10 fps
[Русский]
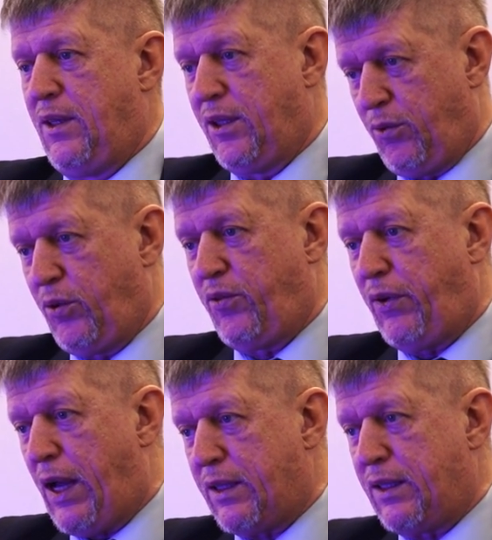Это вот
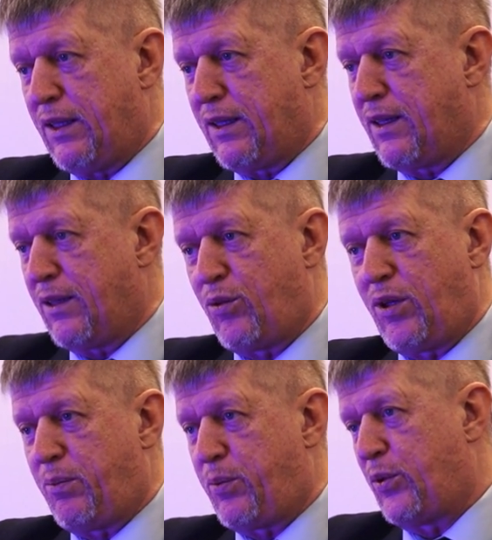факты,
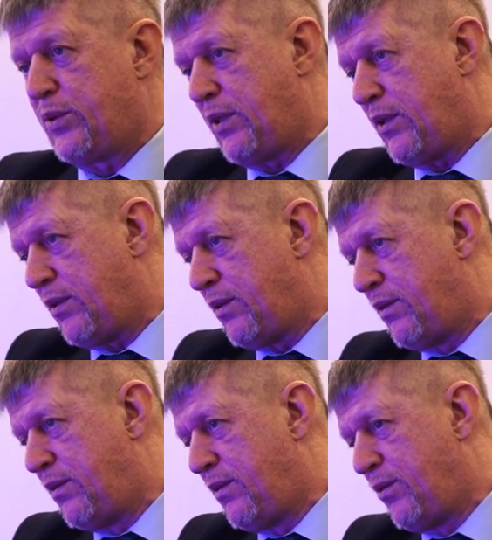которые просто
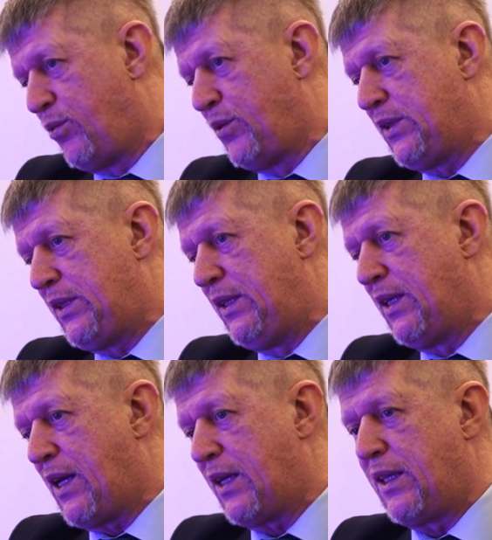уже
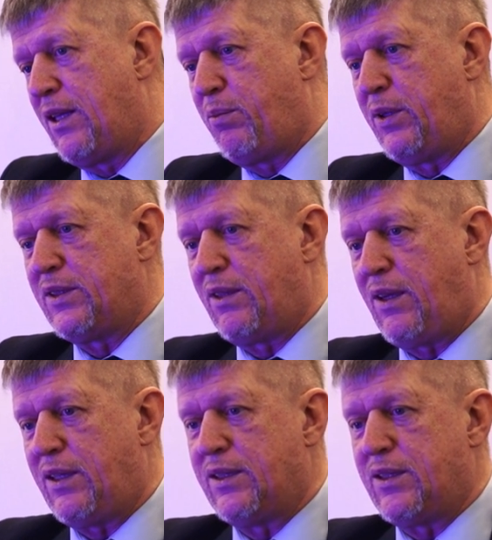стыдно как-то не
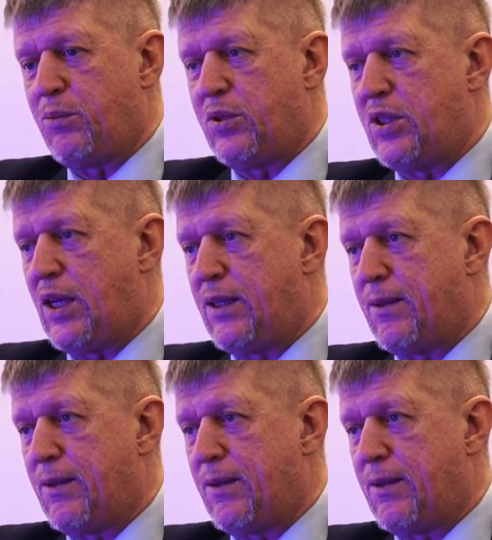признавать, не замечать.